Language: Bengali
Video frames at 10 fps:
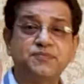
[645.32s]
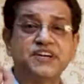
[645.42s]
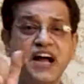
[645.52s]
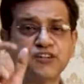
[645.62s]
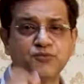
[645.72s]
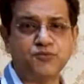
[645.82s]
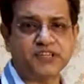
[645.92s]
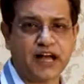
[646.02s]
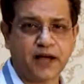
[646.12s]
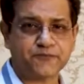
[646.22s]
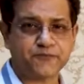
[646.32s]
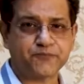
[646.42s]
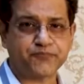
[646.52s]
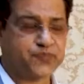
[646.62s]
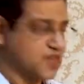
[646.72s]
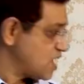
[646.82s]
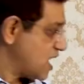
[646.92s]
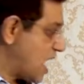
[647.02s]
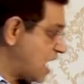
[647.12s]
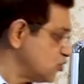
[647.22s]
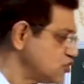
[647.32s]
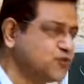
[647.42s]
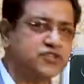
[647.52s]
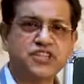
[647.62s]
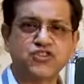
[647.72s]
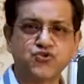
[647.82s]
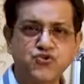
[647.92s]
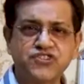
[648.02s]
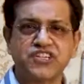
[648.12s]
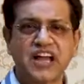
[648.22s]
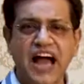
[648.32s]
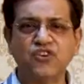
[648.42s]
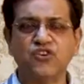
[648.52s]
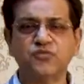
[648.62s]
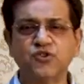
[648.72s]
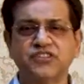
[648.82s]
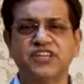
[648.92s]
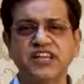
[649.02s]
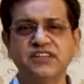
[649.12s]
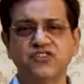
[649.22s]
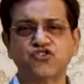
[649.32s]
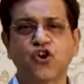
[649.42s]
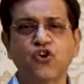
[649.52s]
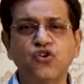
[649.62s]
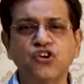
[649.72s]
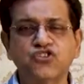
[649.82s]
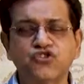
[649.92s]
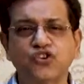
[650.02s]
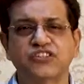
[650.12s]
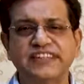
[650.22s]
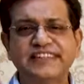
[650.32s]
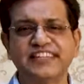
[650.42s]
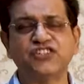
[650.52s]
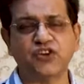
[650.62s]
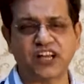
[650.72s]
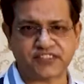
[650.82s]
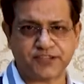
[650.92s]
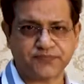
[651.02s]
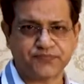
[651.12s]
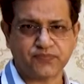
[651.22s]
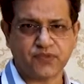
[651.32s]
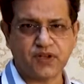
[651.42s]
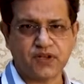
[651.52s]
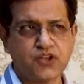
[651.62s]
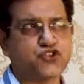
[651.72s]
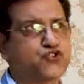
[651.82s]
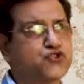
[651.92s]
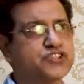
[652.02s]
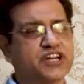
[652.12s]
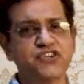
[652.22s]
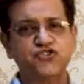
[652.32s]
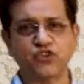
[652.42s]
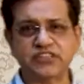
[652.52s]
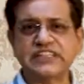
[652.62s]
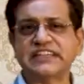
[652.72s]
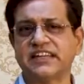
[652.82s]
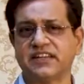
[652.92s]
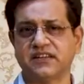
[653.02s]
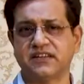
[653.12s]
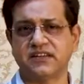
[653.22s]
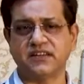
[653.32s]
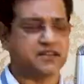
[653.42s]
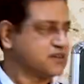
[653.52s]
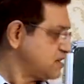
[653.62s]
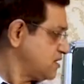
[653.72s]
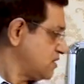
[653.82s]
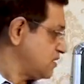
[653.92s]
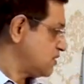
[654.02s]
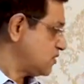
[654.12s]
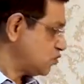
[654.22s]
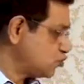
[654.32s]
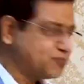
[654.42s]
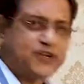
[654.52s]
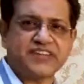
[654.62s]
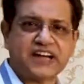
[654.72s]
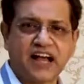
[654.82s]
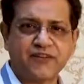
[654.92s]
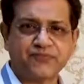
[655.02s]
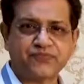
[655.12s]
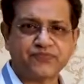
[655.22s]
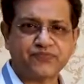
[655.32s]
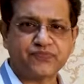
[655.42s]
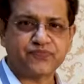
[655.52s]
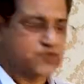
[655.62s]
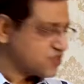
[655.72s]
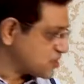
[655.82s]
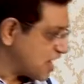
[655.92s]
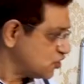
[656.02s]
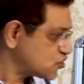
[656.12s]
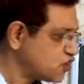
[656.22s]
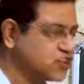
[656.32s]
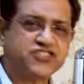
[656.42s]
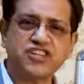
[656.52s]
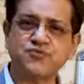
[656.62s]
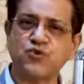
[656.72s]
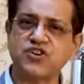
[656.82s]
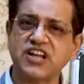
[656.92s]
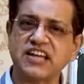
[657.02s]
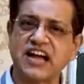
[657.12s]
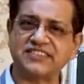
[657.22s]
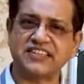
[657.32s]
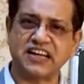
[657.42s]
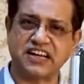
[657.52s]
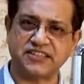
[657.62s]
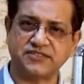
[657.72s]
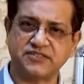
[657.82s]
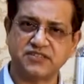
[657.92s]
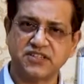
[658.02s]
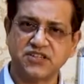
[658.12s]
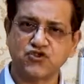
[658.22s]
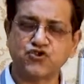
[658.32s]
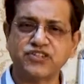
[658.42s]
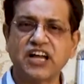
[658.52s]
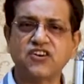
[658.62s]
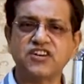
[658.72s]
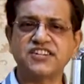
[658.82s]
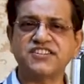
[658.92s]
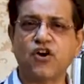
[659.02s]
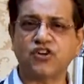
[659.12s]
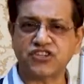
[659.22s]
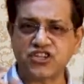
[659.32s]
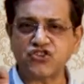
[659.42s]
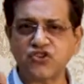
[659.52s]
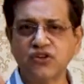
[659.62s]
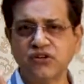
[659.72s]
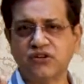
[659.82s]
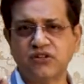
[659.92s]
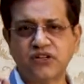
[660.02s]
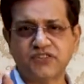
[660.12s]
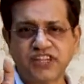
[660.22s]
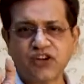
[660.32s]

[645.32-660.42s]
বিরাট ভূমিকা আলোর মধ্যে সূর্যের আলোর মধ্যেই সকল শক্তি নিহিত আছে সূর্যের শক্তিকে উদ্ভিদেরা শালক সংশ্লেষ প্রক্রিয়ায় কাজে লাগায় সূর্যালোকের যে অদৃশ্য যে